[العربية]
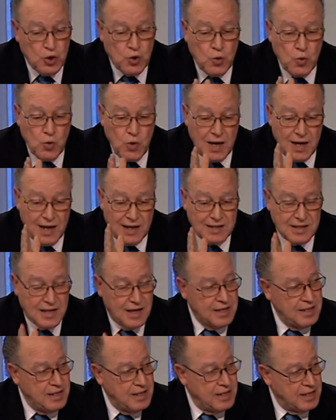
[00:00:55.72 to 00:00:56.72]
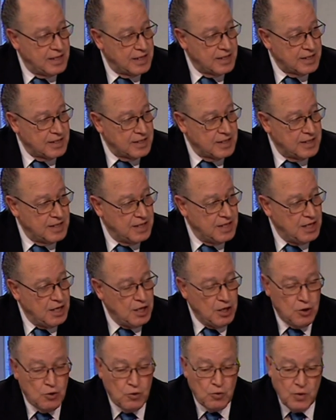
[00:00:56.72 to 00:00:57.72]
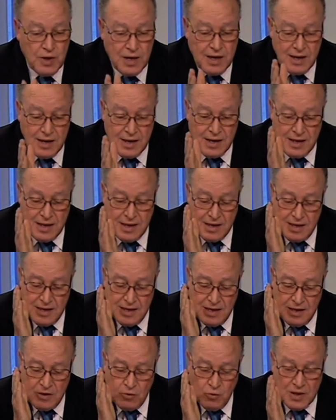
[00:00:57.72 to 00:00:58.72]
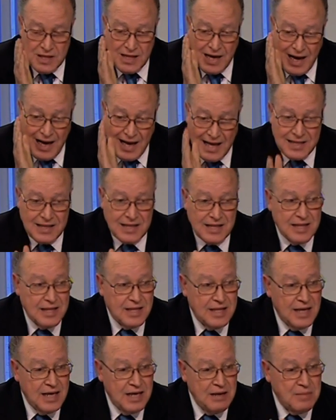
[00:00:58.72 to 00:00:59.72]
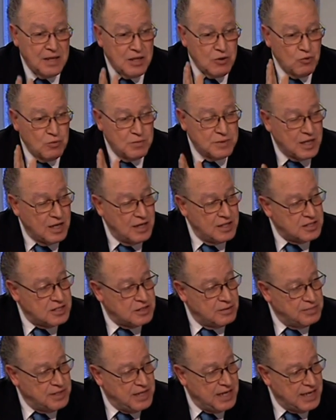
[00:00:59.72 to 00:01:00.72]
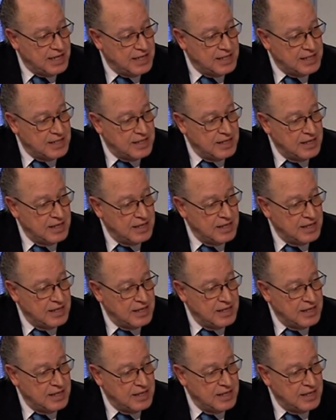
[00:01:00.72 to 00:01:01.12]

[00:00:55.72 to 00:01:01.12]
هو التغيير ووضع آه، حد لمنظومه الاستبداد